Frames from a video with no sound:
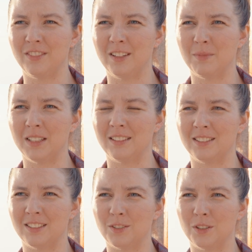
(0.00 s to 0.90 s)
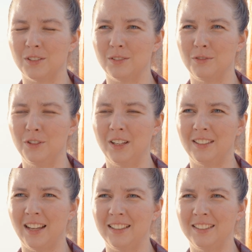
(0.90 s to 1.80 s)
weil man so das Gefühl
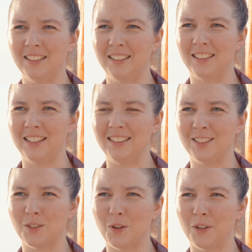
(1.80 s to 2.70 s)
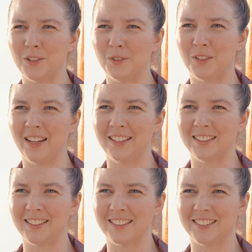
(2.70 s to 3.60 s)
hat, eigentlich geht das doch
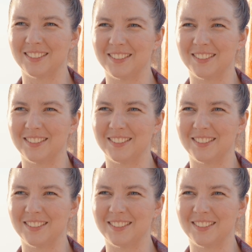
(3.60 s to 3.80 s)
heutzutage